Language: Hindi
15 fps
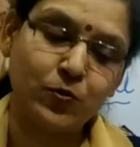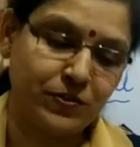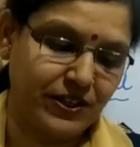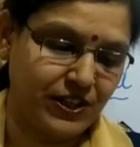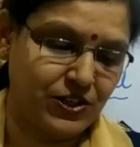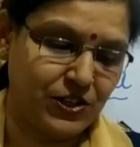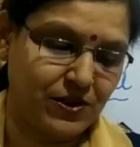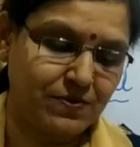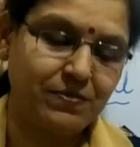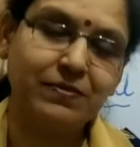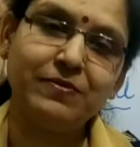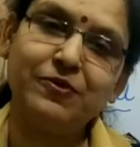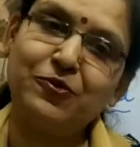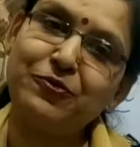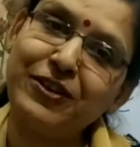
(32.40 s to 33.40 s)
उपदेशम
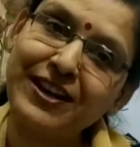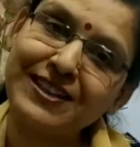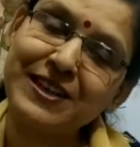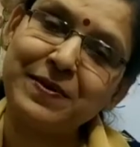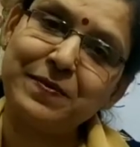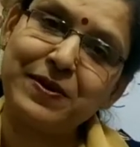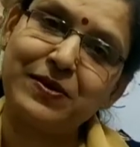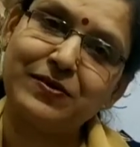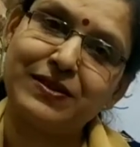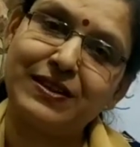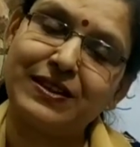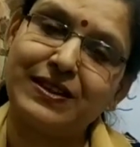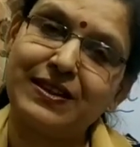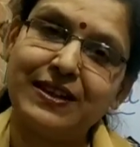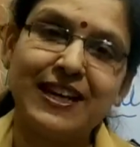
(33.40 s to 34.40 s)
व्यर्थम
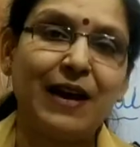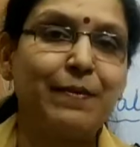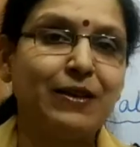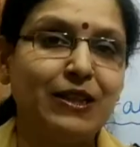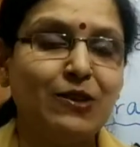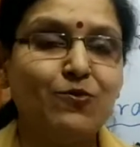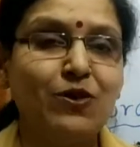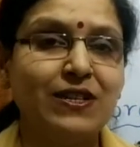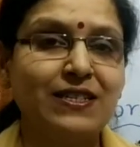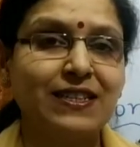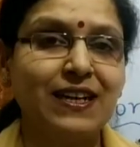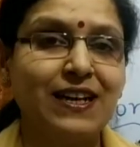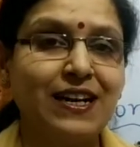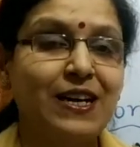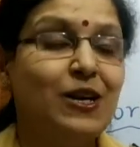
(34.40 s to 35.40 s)
भवती क्या मतलब हुआ
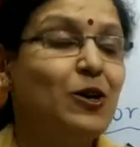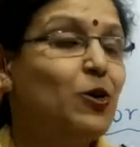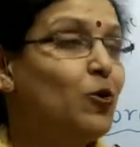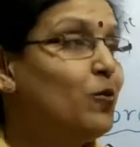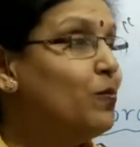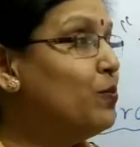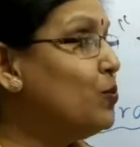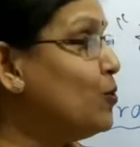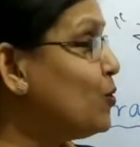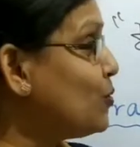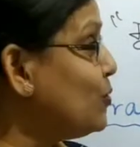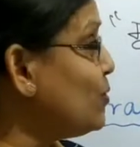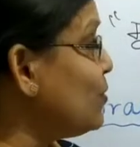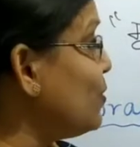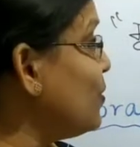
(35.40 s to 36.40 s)
इसका मूर्ख
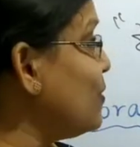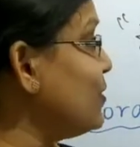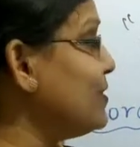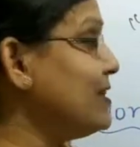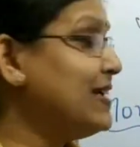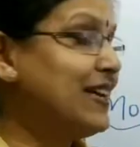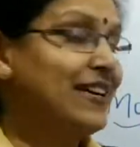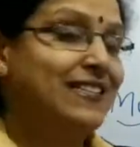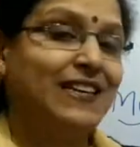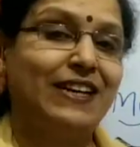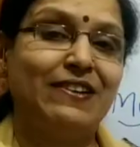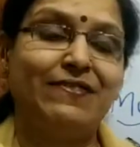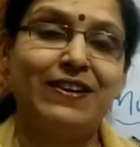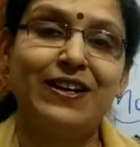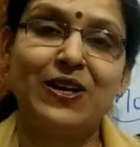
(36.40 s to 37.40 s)
को दिया
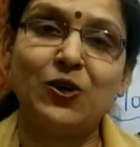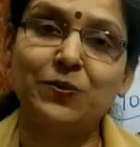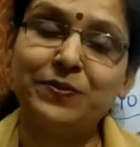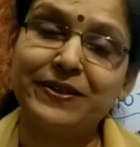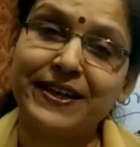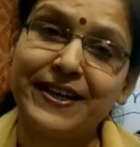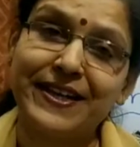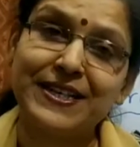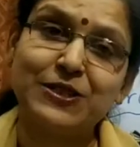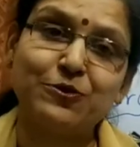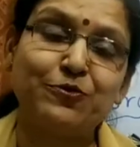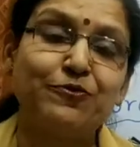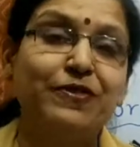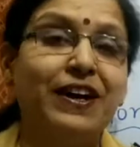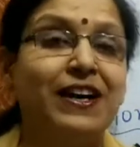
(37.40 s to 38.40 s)
जाने वाला उपदेश
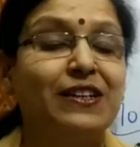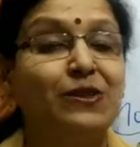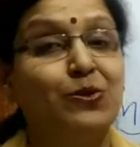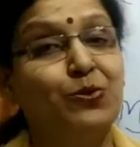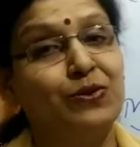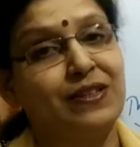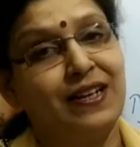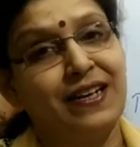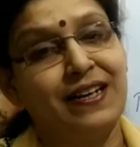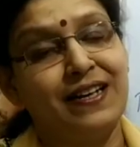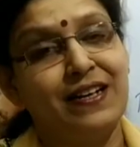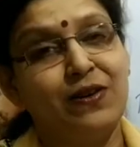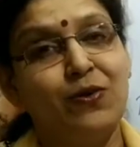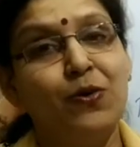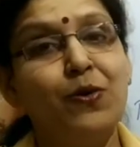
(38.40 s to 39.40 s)
व्यर्थ होता
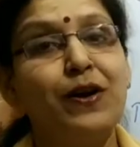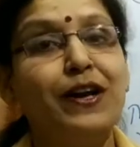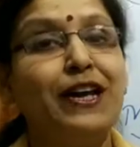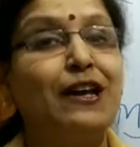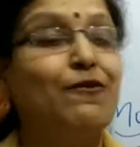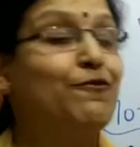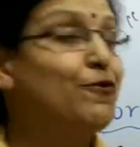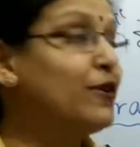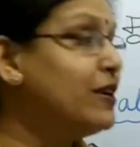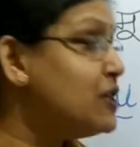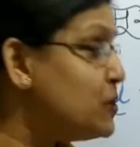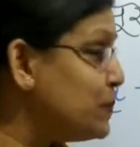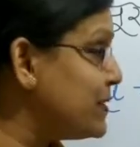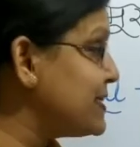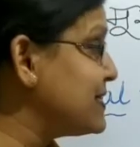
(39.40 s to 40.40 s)
है कोई
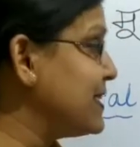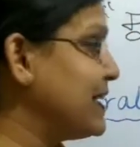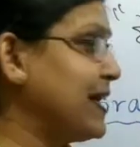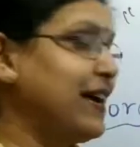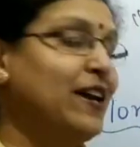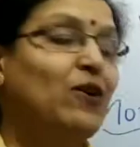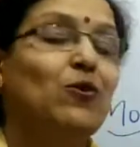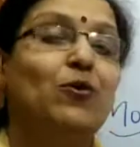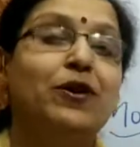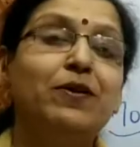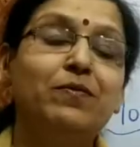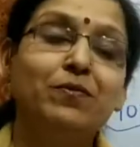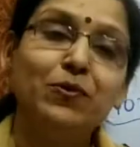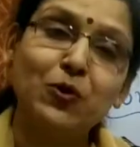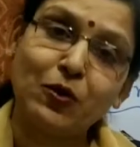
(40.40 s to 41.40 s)
फुलिश पर्सन है कोई
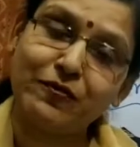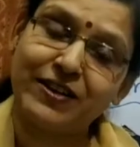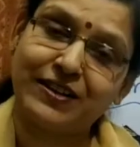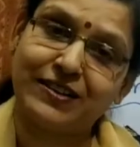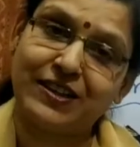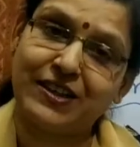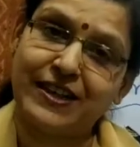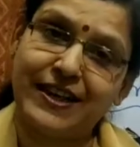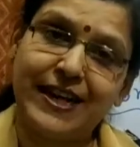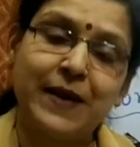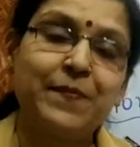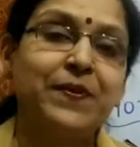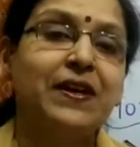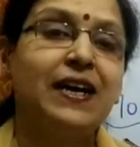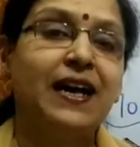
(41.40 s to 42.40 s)
मूर्ख व्यक्ति है
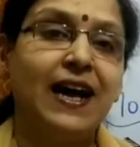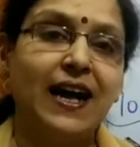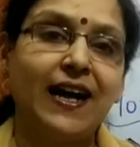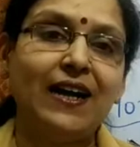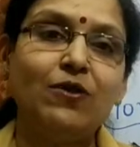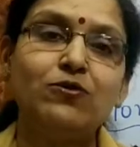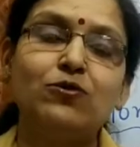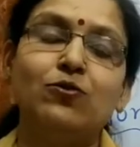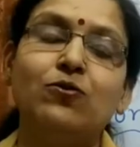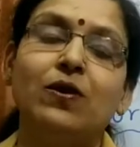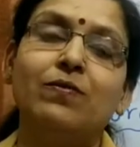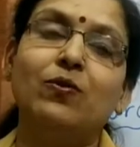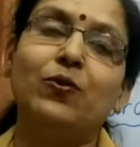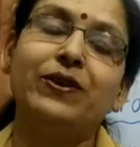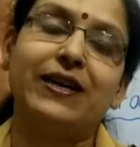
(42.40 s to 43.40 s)
अगर उसको
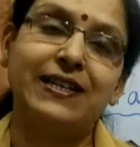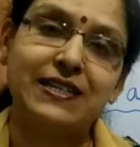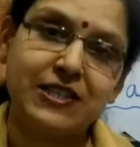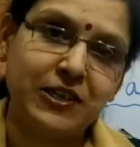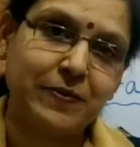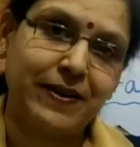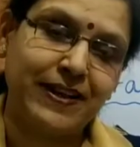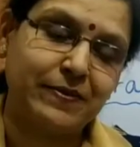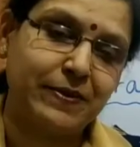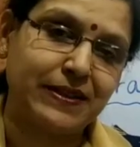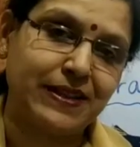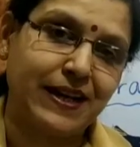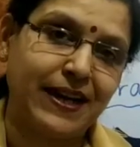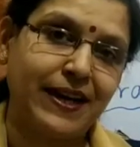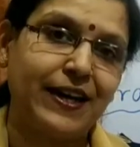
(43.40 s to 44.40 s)
हम कोई अच्छी बात
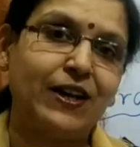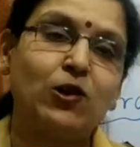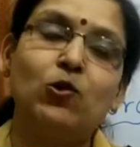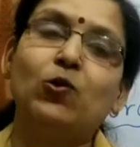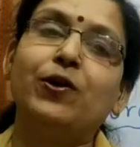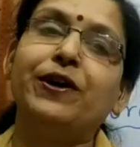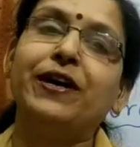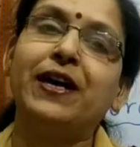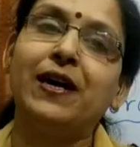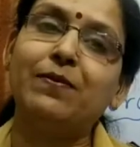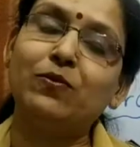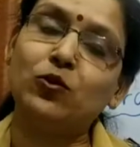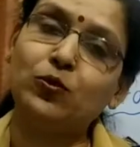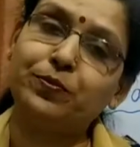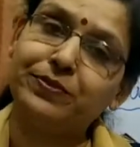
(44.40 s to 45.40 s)
बताएं कोई
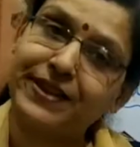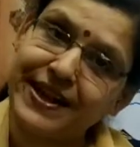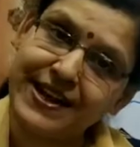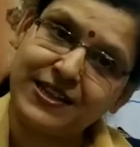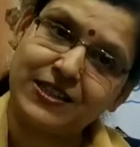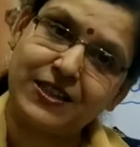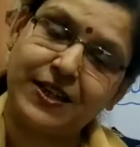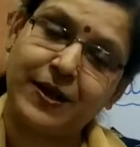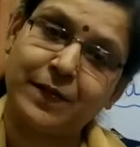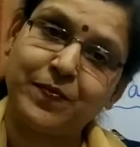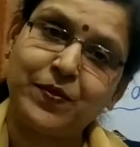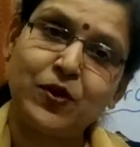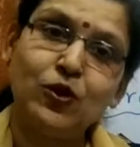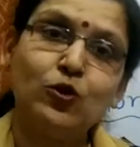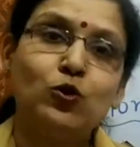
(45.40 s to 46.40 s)
हम उपदेश दें
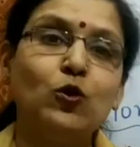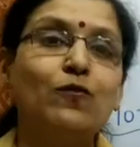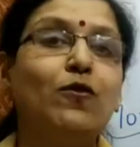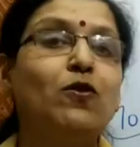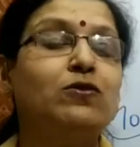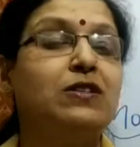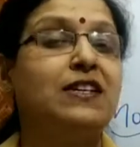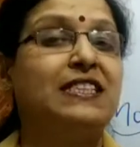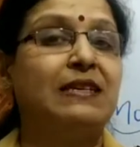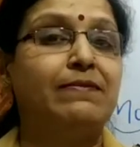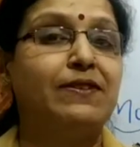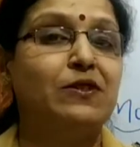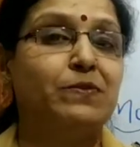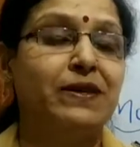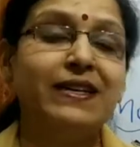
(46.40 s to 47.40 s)
तो वो उसकी
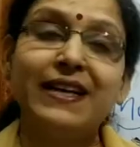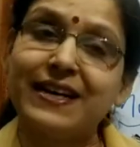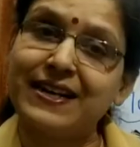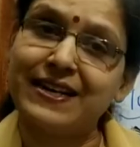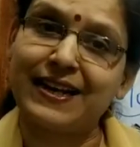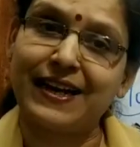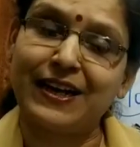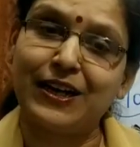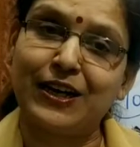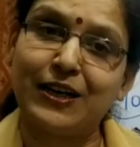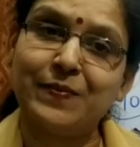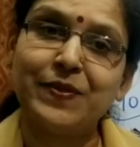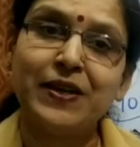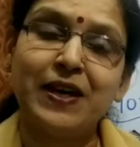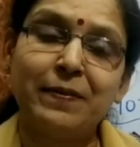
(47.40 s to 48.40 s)
समझ में नहीं आएगा
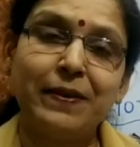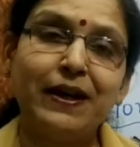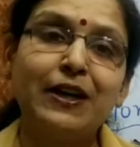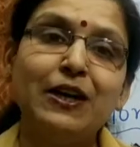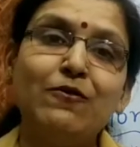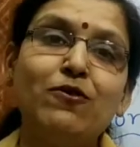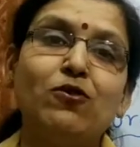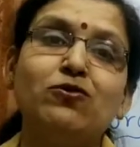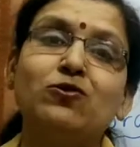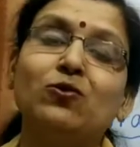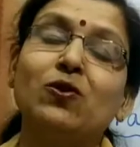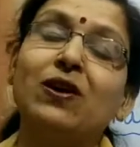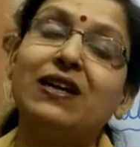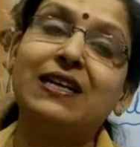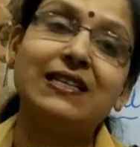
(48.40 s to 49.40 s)
बल्कि वो
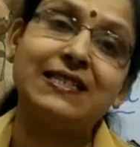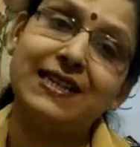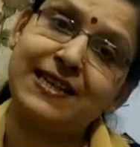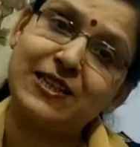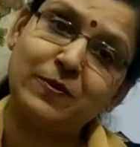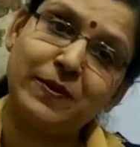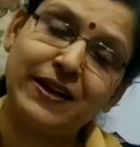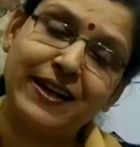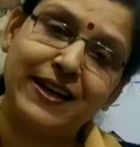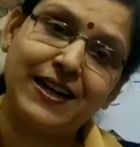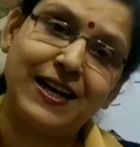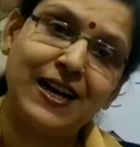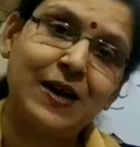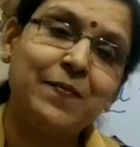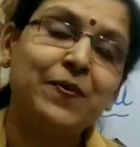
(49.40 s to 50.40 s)
उसको गलत सेंस में
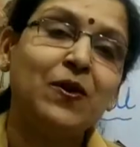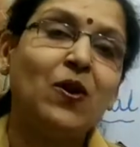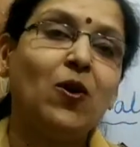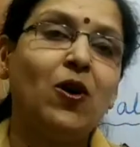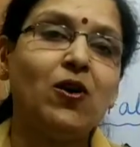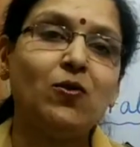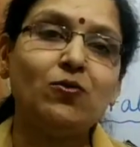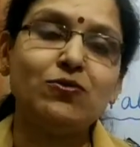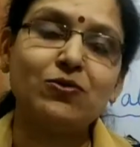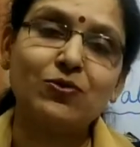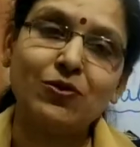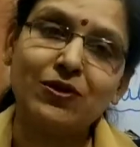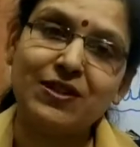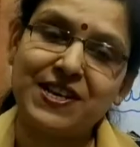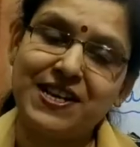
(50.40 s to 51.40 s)
लेगा और
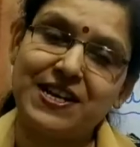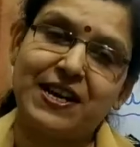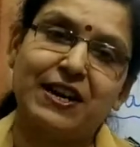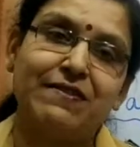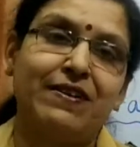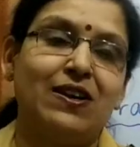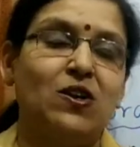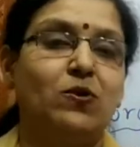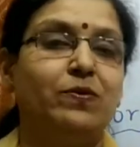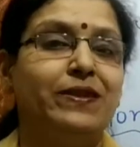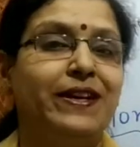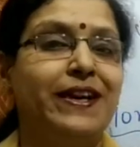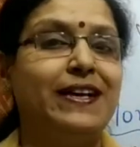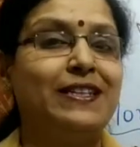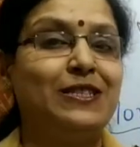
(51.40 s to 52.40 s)
उसको दिया जाने वाला
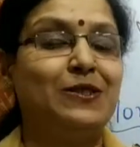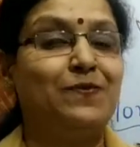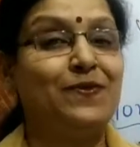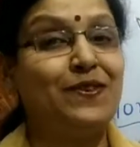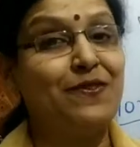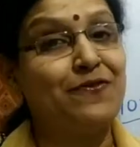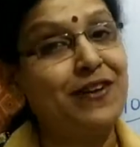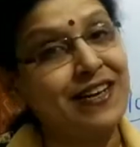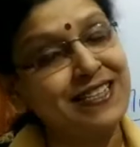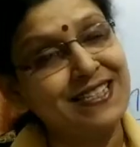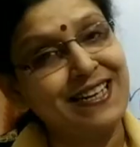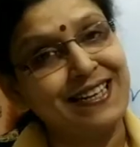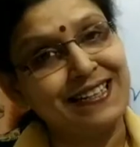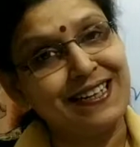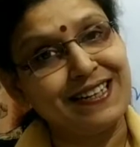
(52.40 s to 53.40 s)
उपदेश व्यर्थ
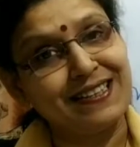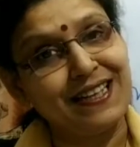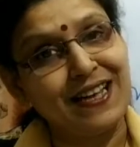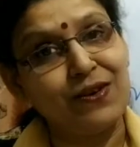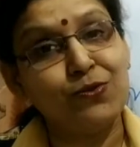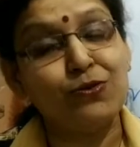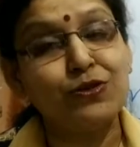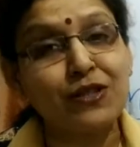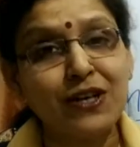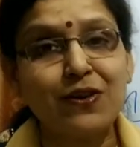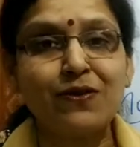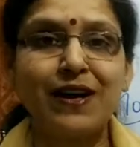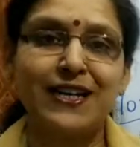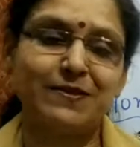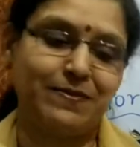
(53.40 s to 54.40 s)
चला जाता है उसी
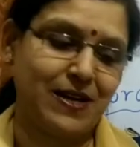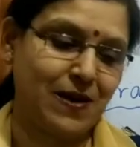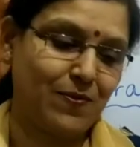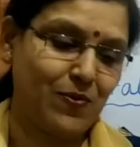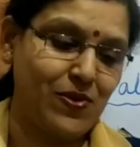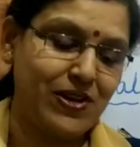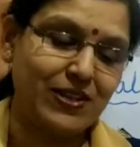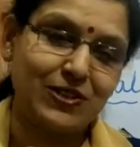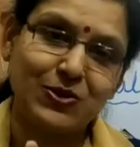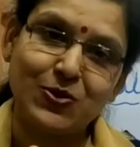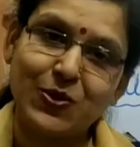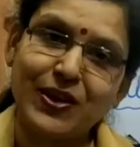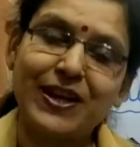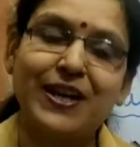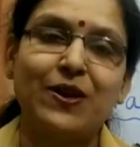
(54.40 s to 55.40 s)
को आज मैं आपको एक
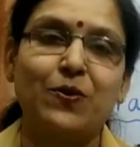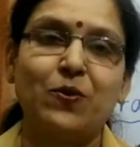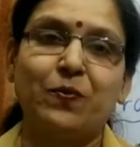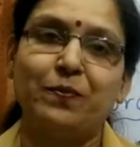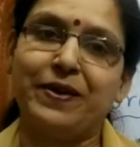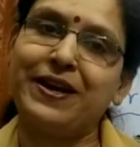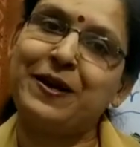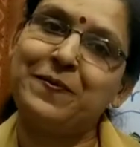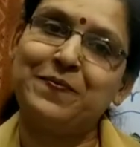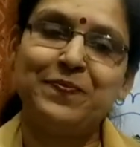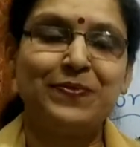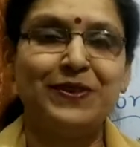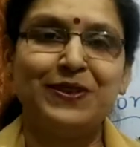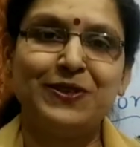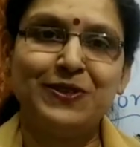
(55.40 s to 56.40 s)
स्टोरी के रूप में
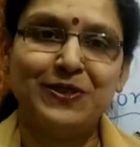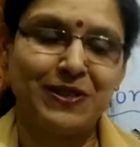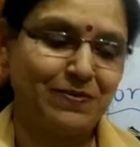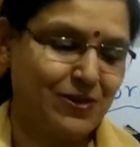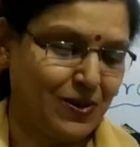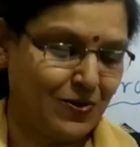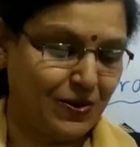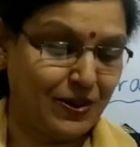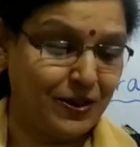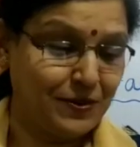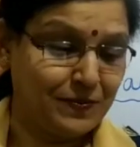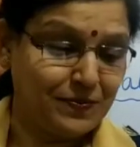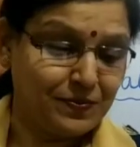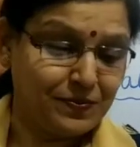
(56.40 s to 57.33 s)
समझाऊंगी